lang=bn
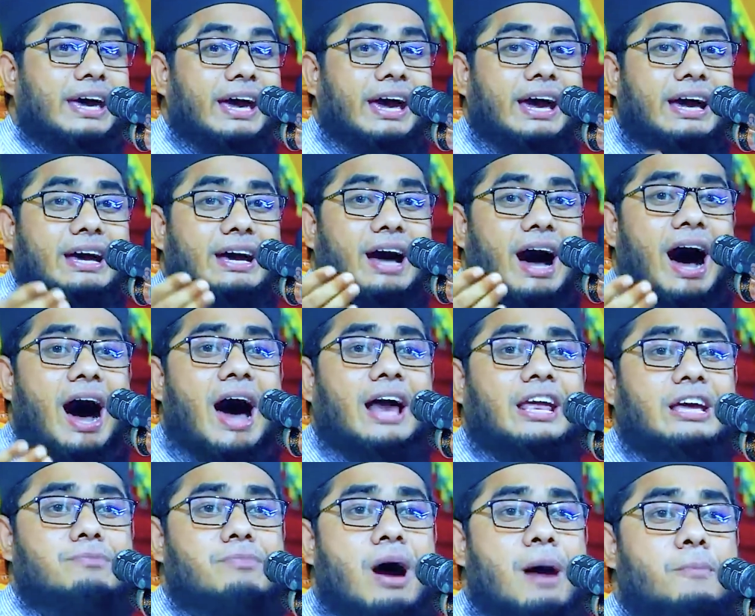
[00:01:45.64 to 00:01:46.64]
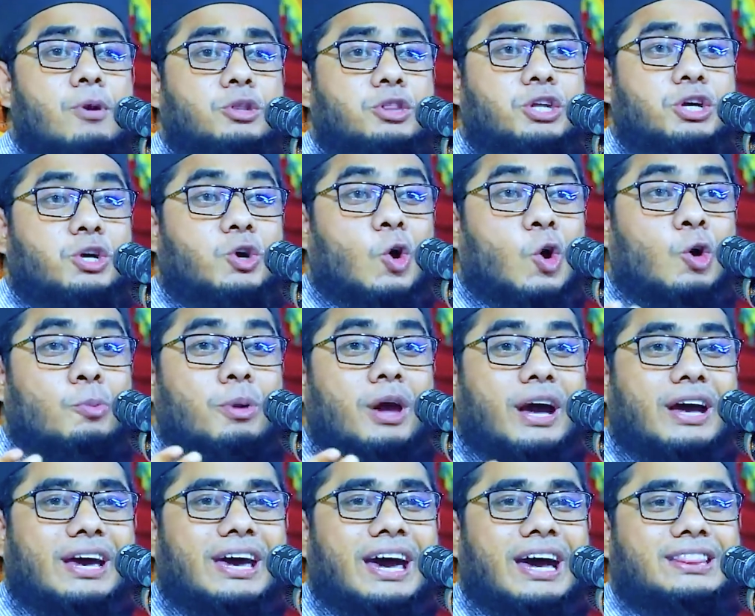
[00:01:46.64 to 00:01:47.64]
কে কার ইমামতি
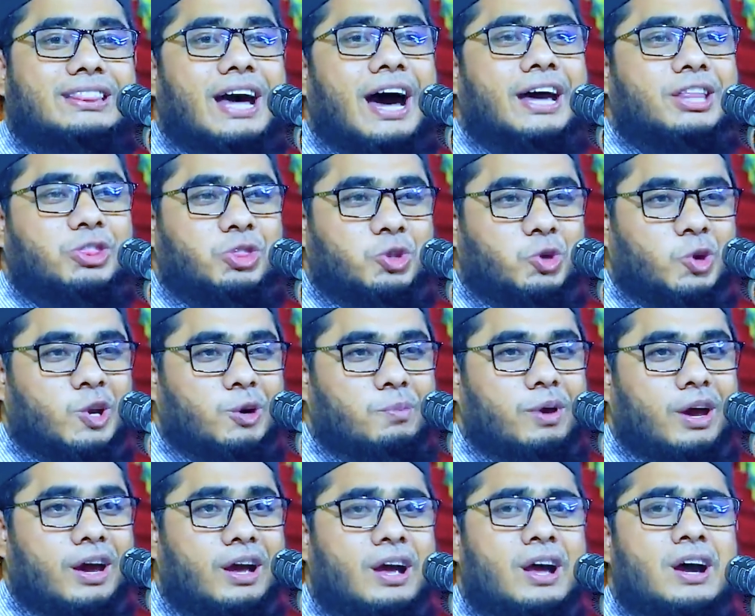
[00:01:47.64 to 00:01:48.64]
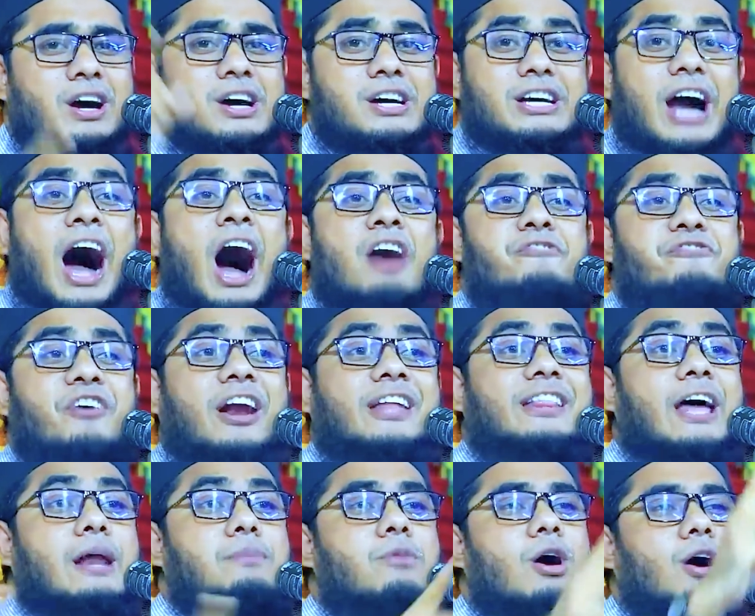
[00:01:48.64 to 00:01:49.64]
করবে কে দায়িত্ব নিবে
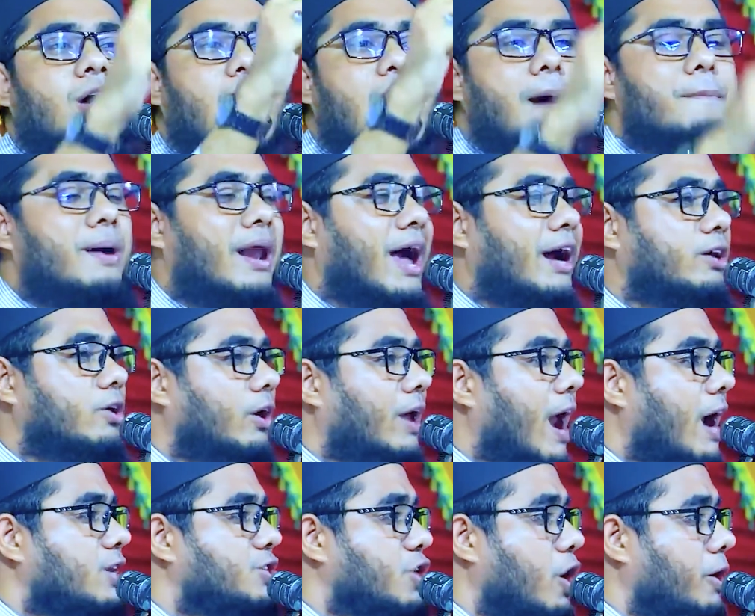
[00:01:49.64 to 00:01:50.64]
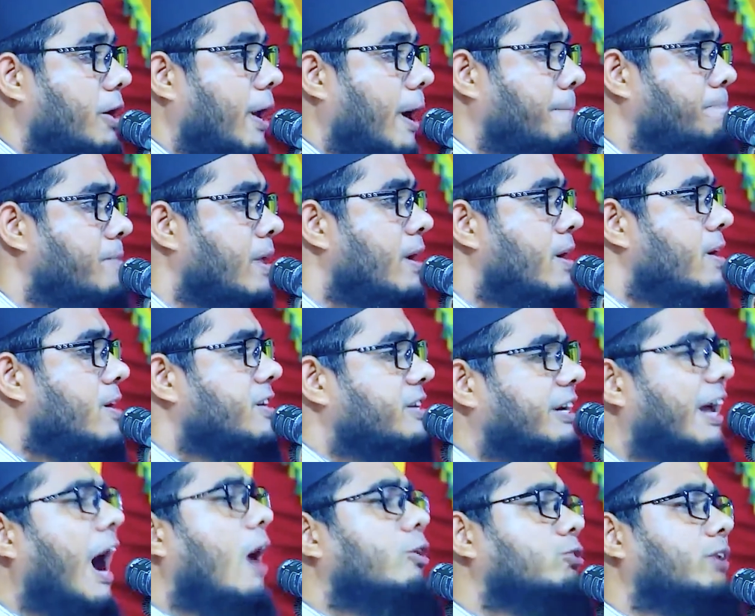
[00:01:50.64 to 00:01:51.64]
কাফেরদের মোকাবেলা করার জন্য
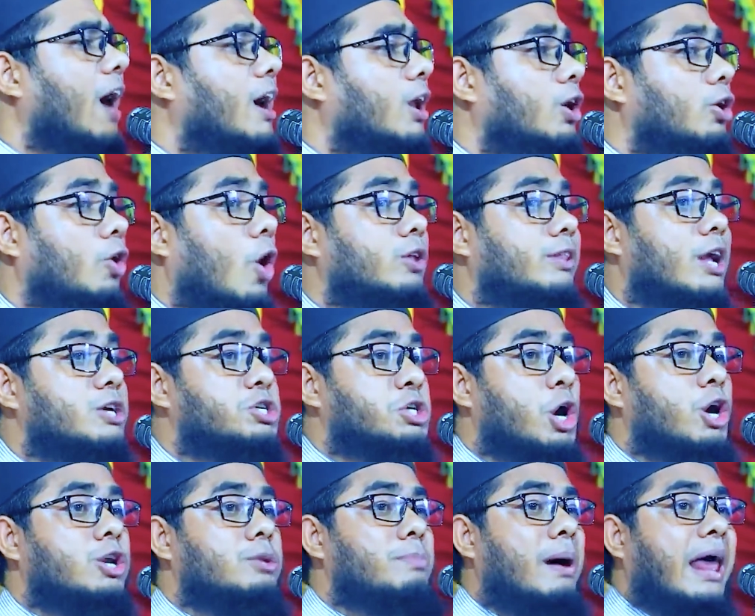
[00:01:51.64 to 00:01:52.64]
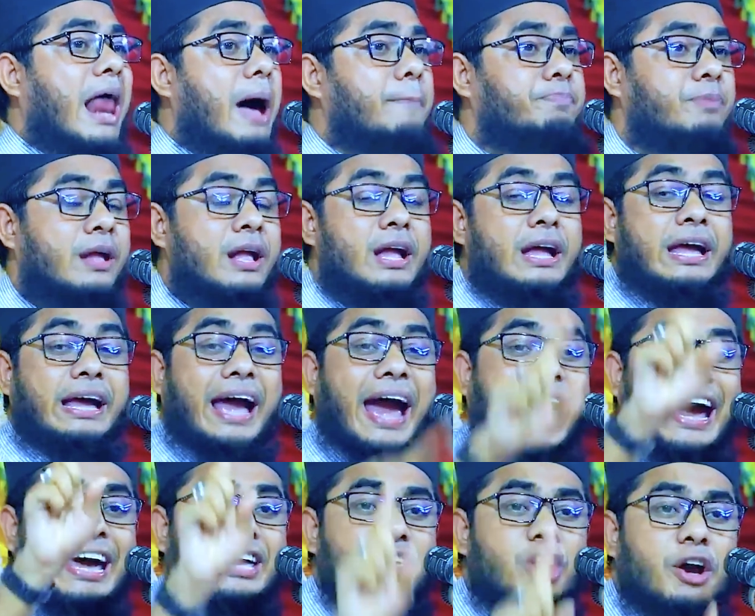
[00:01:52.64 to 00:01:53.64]
কেউ কারো কথা শুনবে না
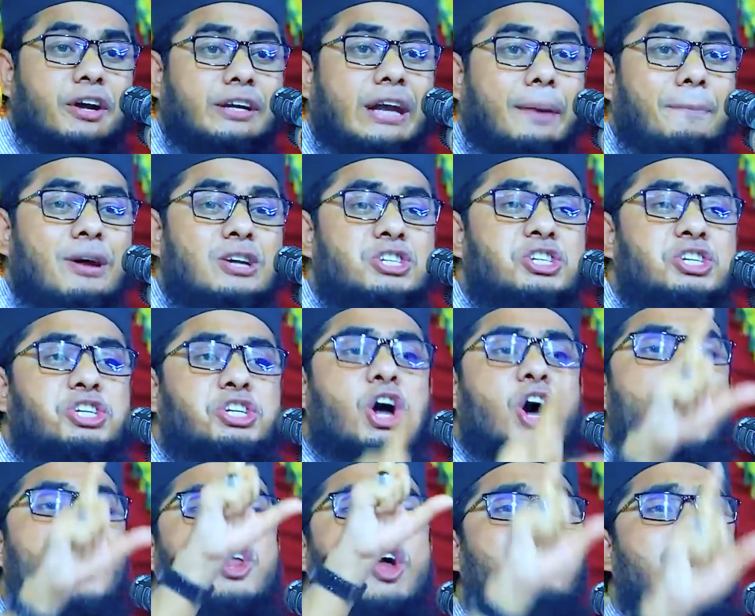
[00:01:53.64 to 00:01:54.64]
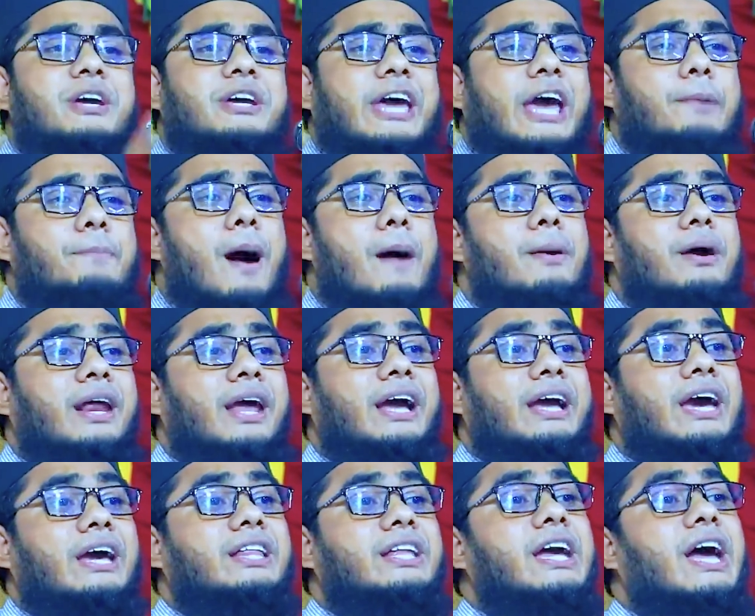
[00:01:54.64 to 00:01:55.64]
এই জন্য বিশ্ব নবীকে ভাবে
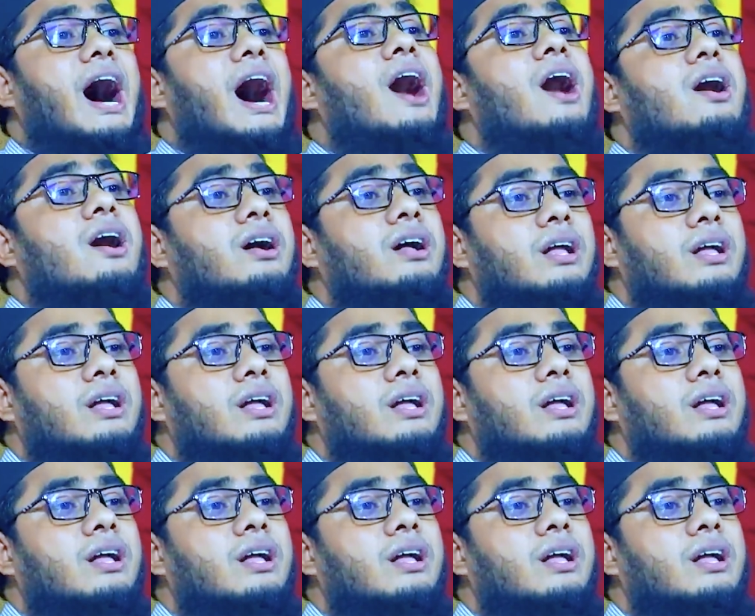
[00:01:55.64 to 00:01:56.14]
রেখে দিয়া